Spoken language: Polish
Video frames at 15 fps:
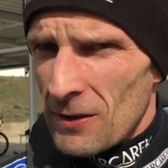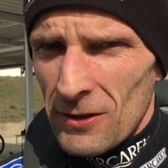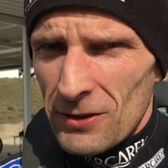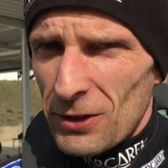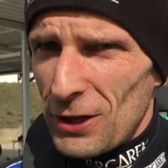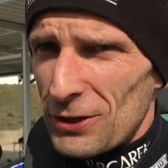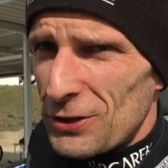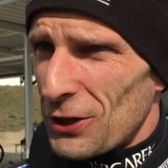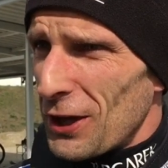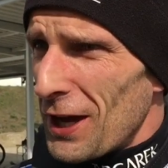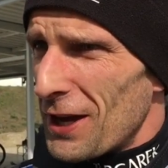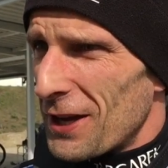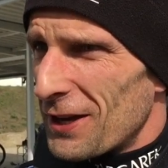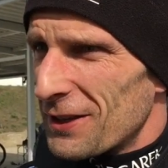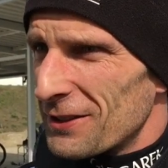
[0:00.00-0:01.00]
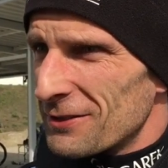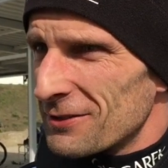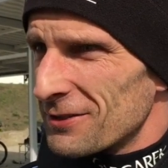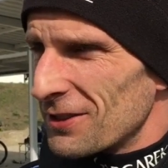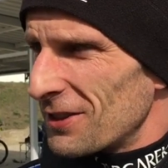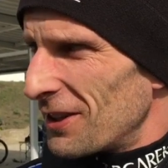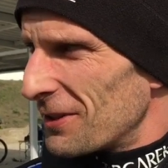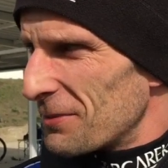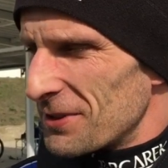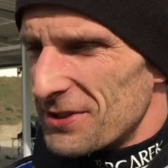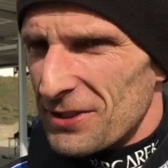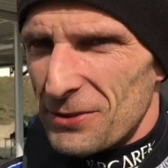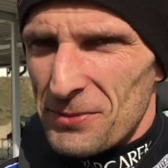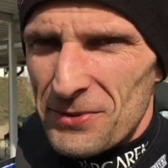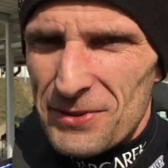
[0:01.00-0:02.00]
Ile się da, ile
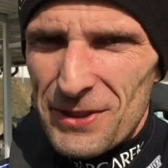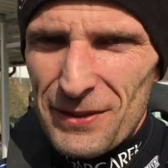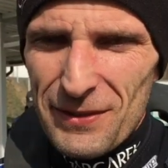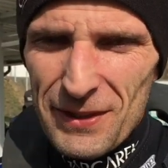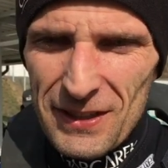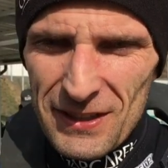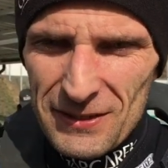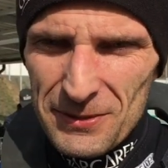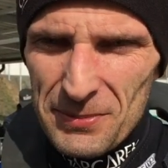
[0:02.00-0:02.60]
będzie to możliwe, tak?